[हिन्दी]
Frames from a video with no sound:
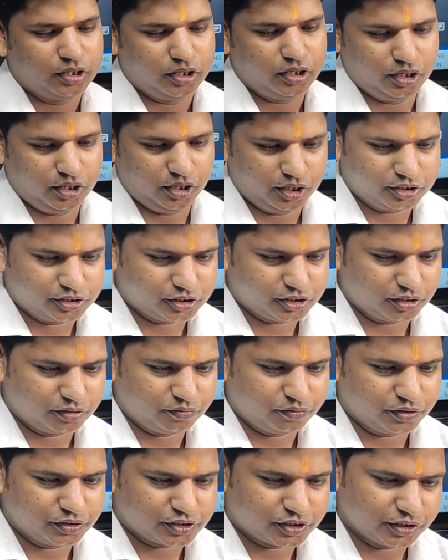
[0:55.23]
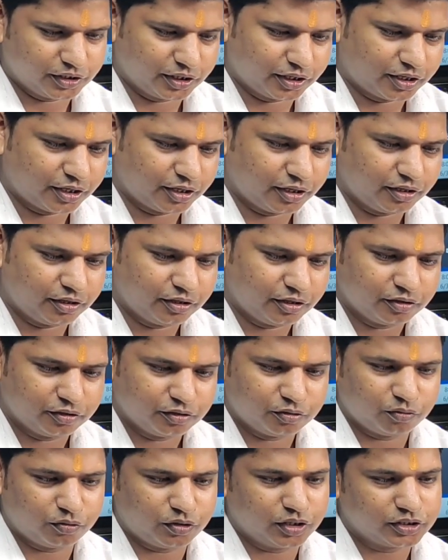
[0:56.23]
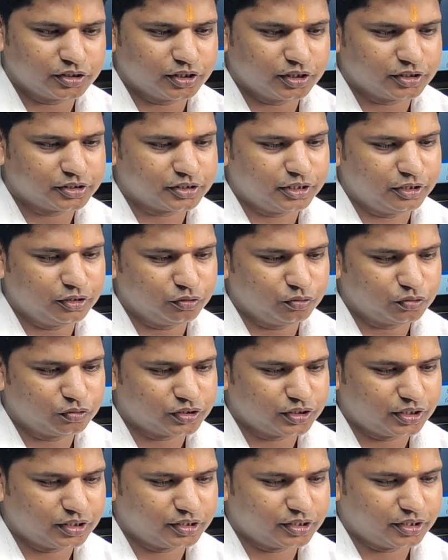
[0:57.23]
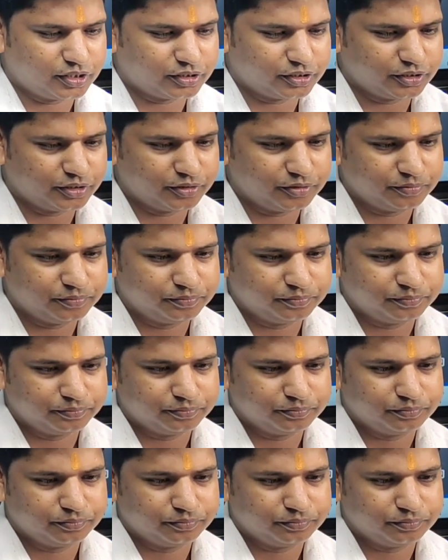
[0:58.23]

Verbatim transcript: है एक सेकेंड फिर से देख रहे हैं थोड़ा सा स्क्रीन को शेयर करते हैं